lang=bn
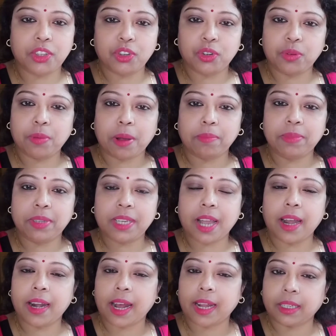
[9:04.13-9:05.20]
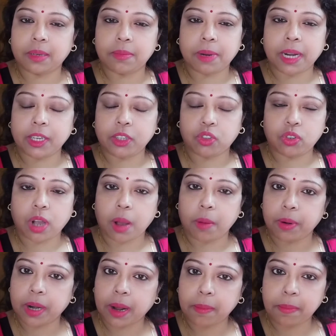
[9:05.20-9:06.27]
জন্য ভাবছি আর রাত্রেবেলা কিছু
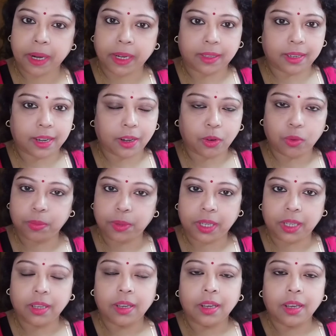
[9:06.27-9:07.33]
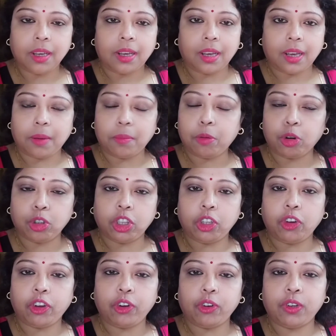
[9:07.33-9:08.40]
খাবো না পেটটা খুবই
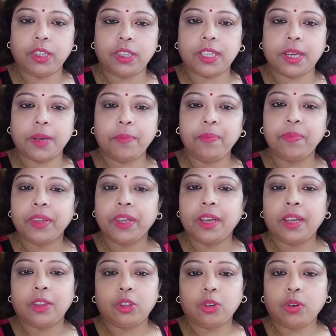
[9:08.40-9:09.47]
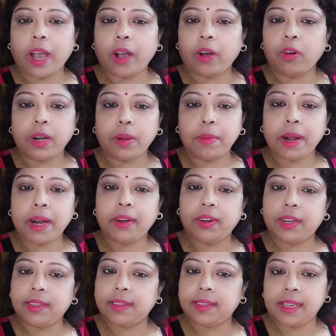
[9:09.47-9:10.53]
ভর্তি হয়ে রয়েছে তো এখন এবার
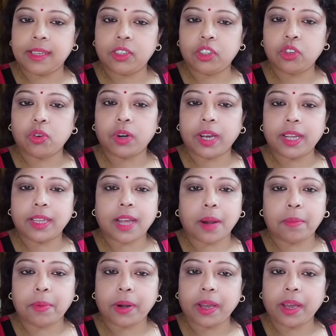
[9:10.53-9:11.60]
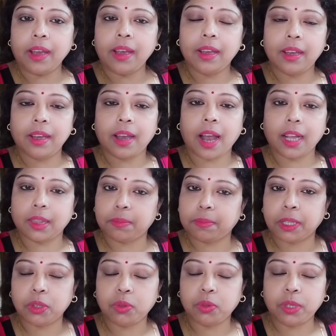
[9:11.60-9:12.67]
ড্রেস চেঞ্জ করে তারপরে হাত
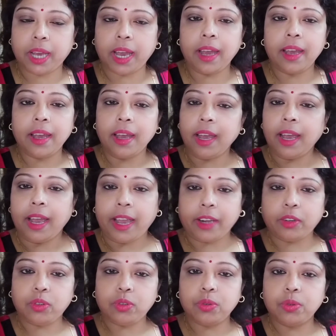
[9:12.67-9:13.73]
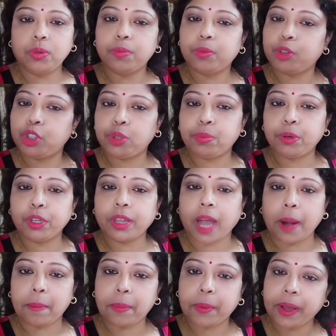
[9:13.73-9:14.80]
পা ধুয়ে একটু বসবো
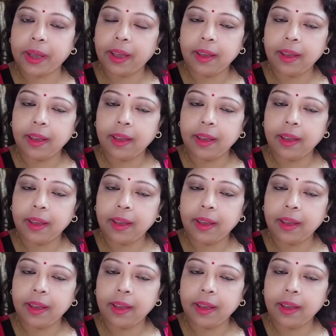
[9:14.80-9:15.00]
তারপরে